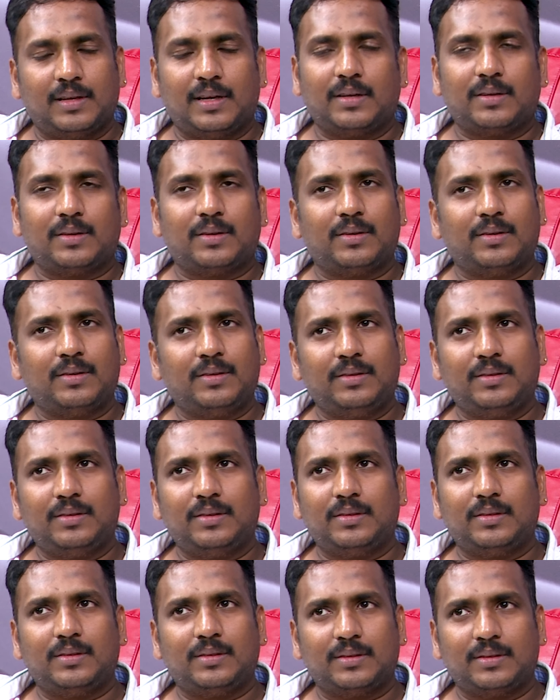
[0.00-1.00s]
నాకు రెండు
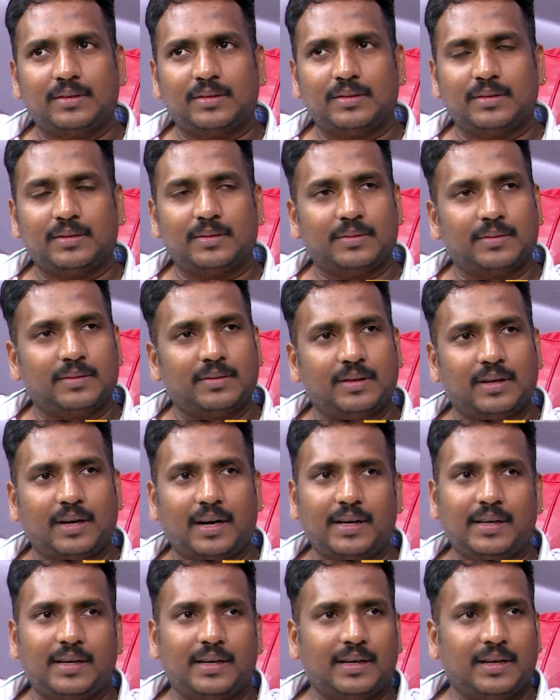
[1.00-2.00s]

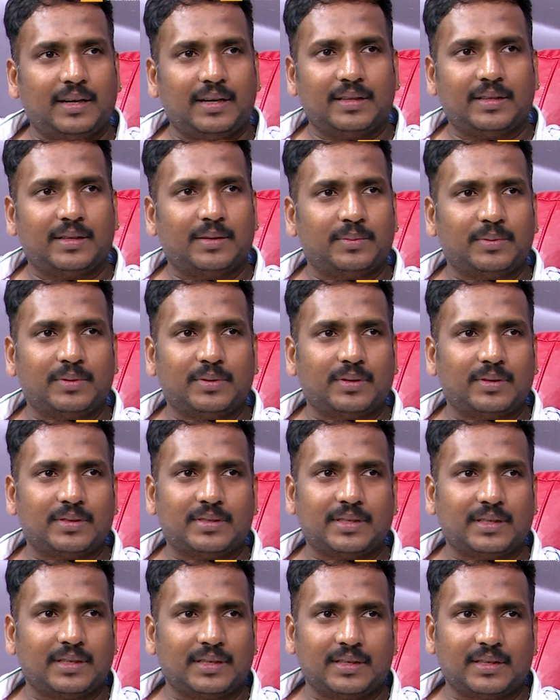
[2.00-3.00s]
రైటర్గా ఇద్దరు ముగ్గురు
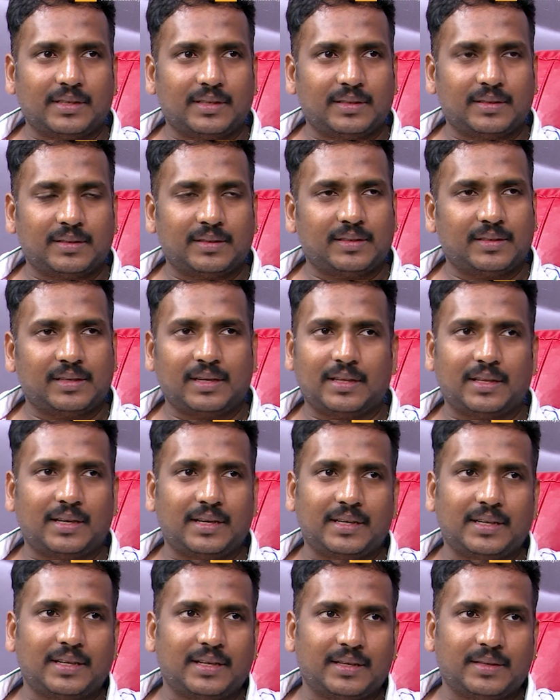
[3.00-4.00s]
వచ్చి
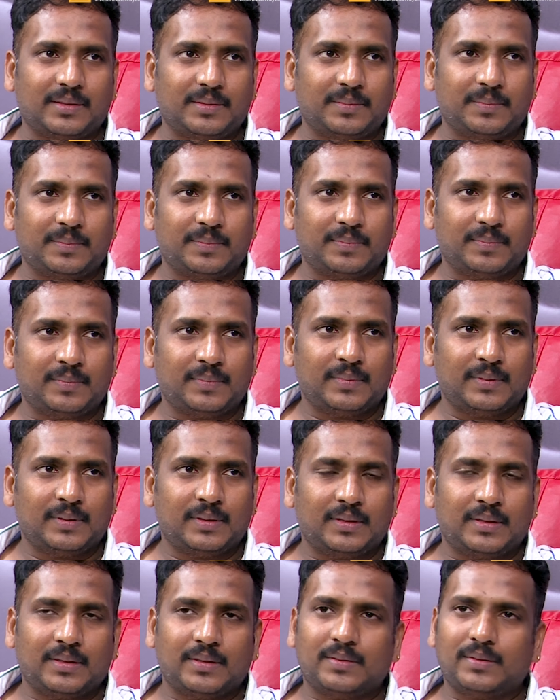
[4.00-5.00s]
కథలు అడిగారు
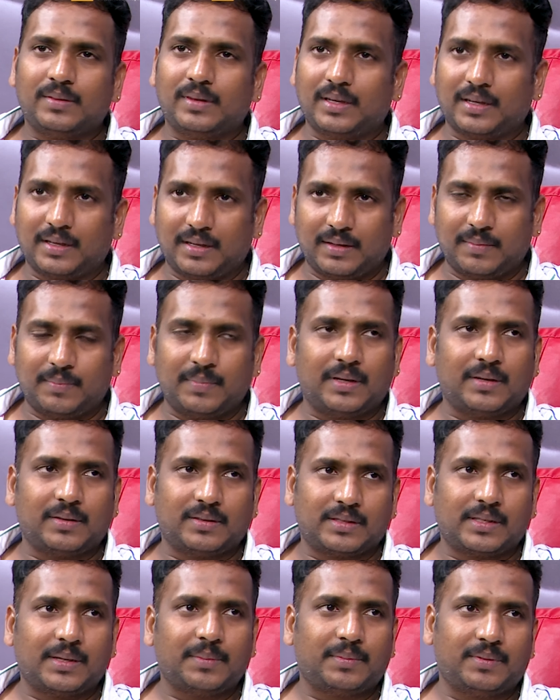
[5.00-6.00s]
వాళ్ళకి మా
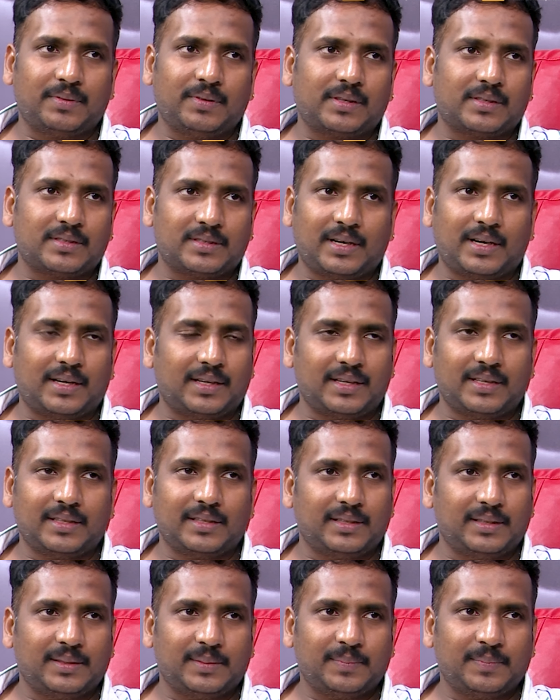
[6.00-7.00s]
స్క్రిప్ట్ వర్క్ స్టార్ట్
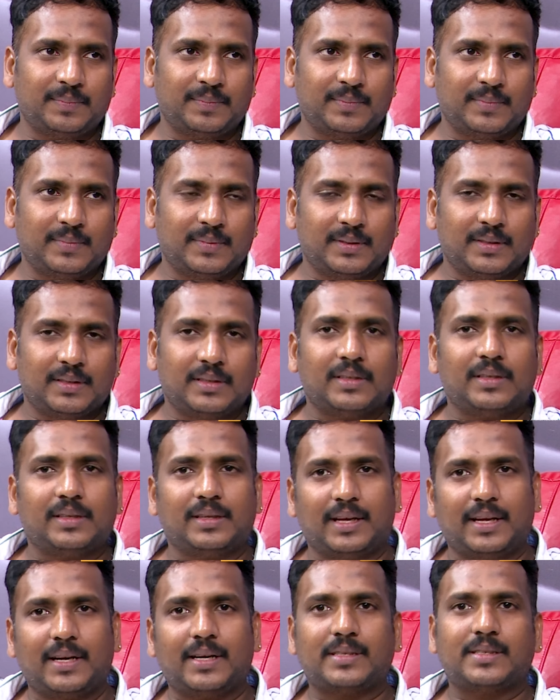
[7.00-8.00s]
అయింది
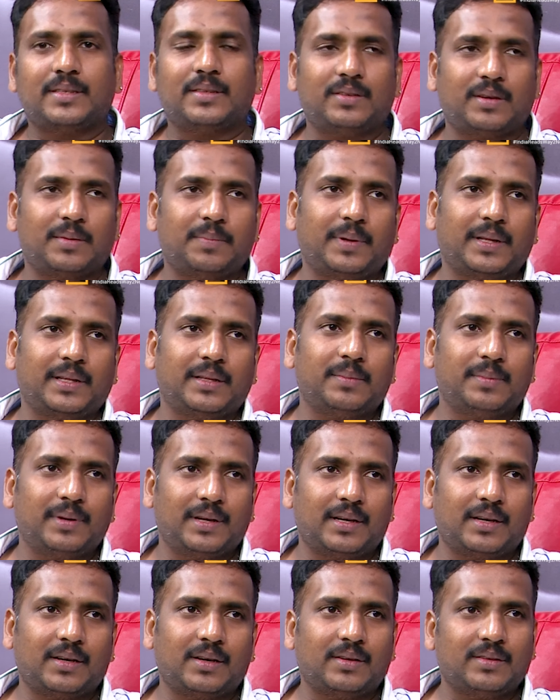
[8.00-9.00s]
డైరెక్షన్ ఒక పెద్ద
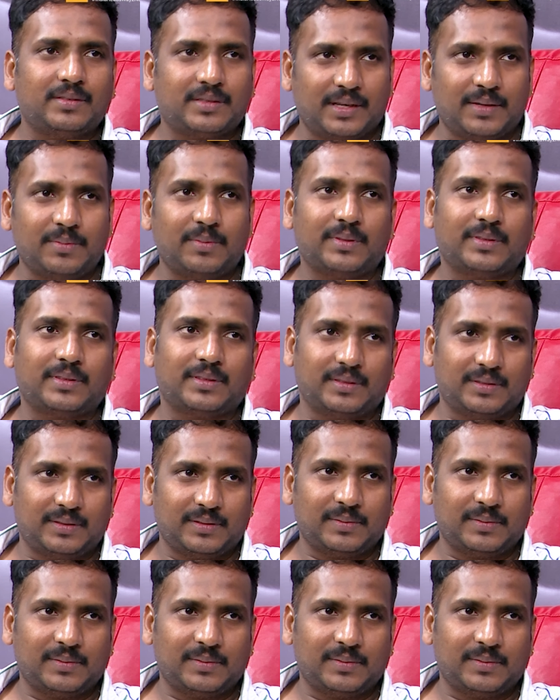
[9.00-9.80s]
బ్యానర్లో చేయబోతున్నాం